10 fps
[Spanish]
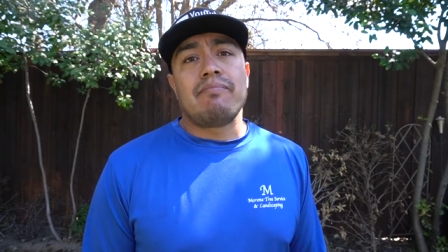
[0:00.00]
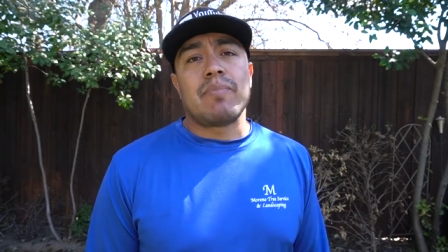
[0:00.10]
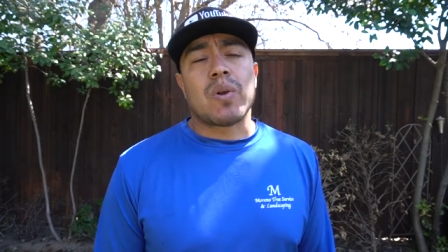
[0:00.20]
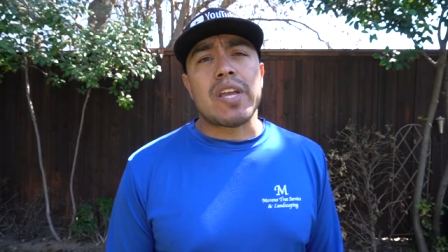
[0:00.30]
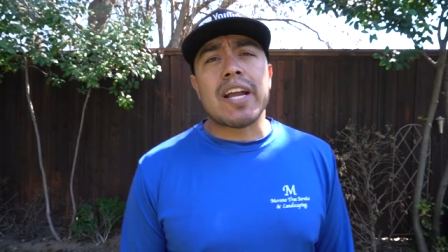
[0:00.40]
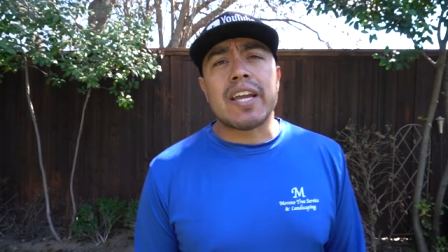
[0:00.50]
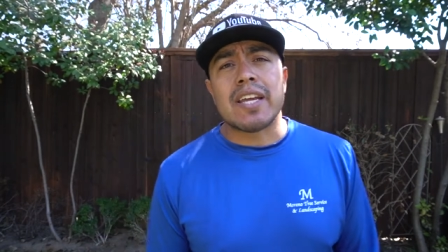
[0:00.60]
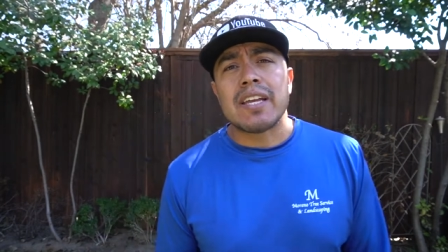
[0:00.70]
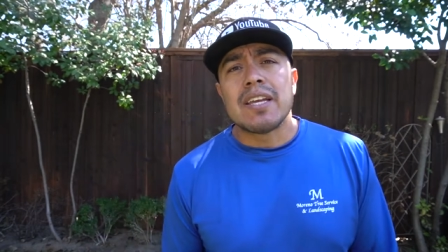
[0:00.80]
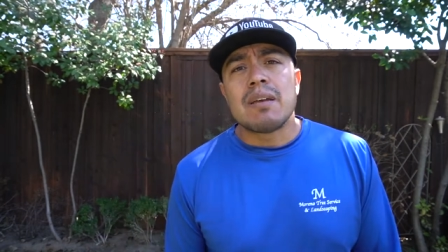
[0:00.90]
pero ya
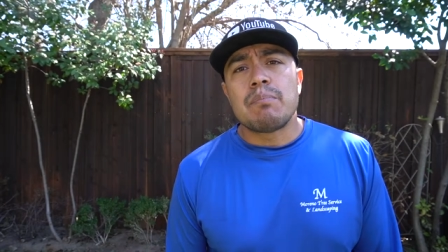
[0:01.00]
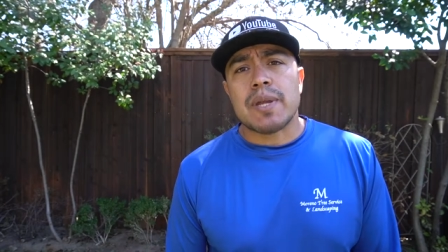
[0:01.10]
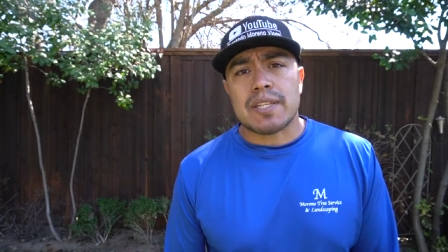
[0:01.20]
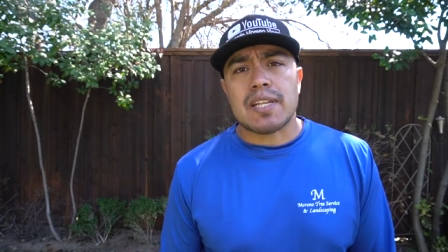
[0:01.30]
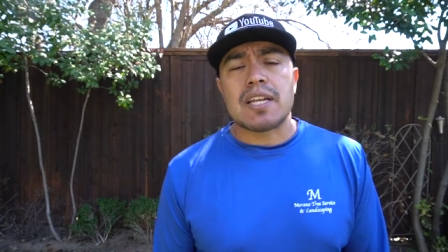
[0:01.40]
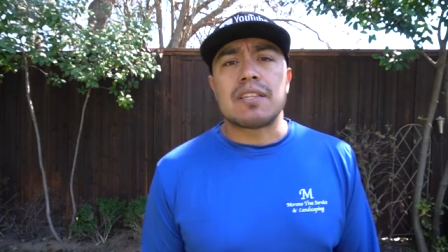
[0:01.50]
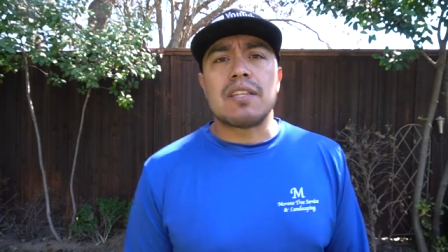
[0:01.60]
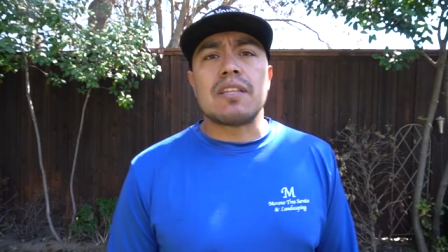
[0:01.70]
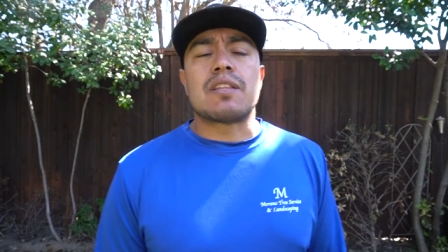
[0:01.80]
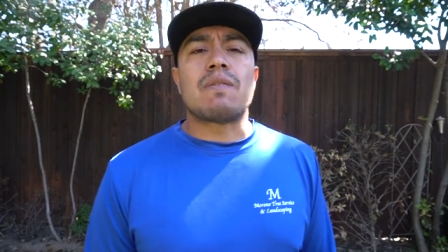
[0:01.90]
que pierdes a alguien
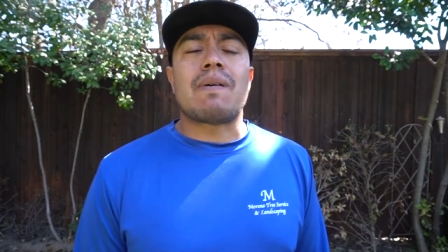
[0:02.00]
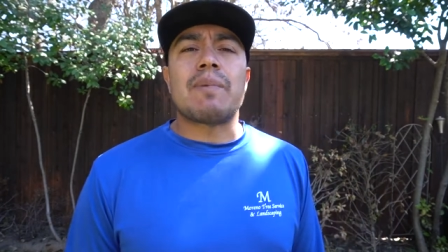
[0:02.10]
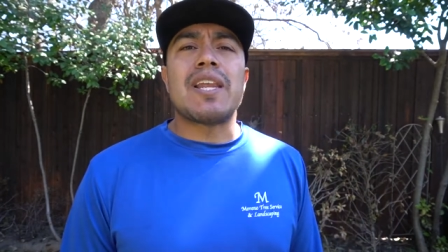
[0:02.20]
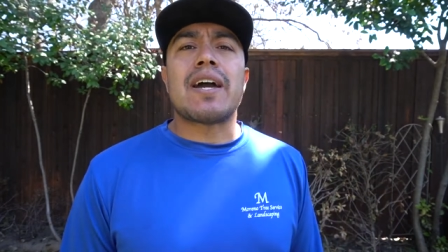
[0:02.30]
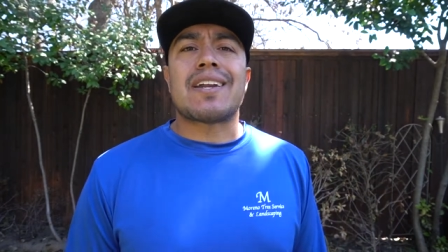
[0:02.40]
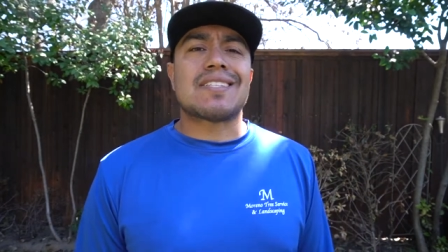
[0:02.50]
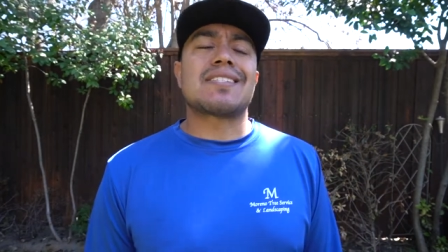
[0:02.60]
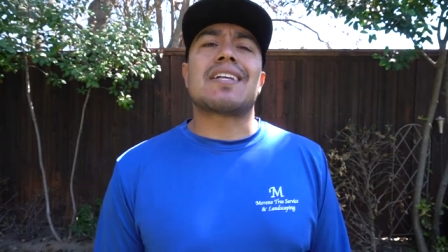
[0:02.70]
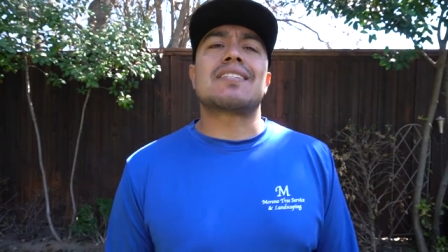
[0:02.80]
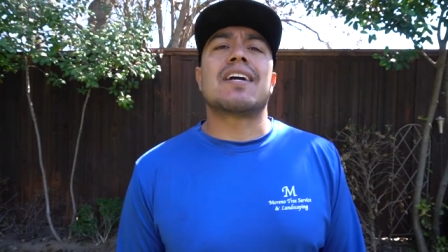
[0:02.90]
de tu familia
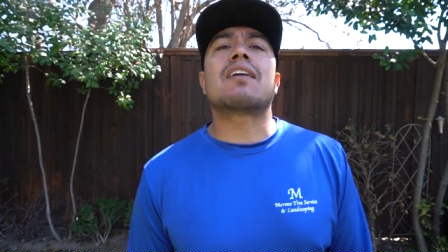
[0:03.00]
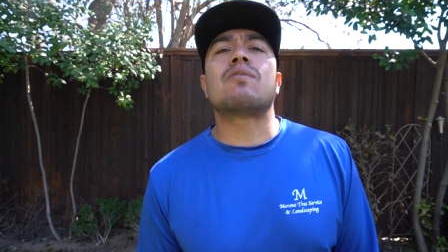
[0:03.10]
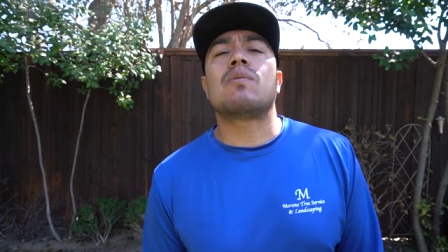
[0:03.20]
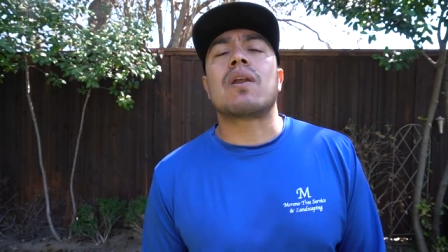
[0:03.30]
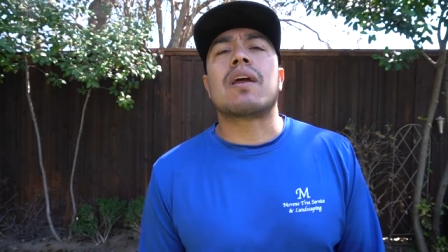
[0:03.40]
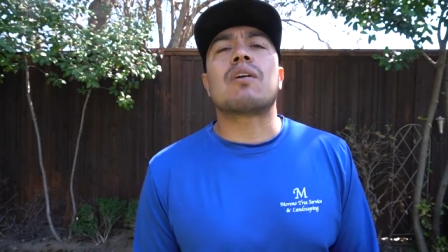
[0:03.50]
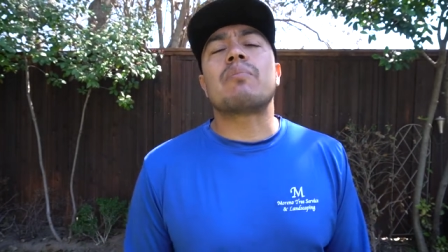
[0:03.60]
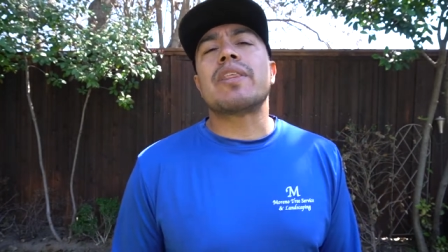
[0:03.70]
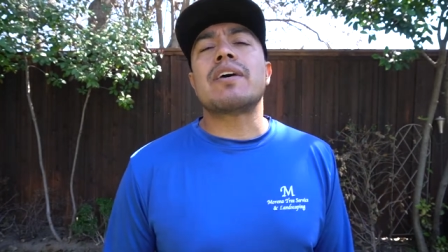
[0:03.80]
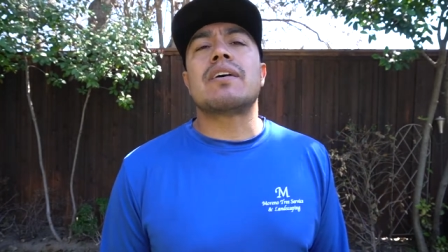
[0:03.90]
gracias al cigarro o a la
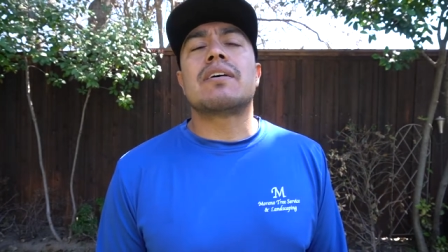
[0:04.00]
comida,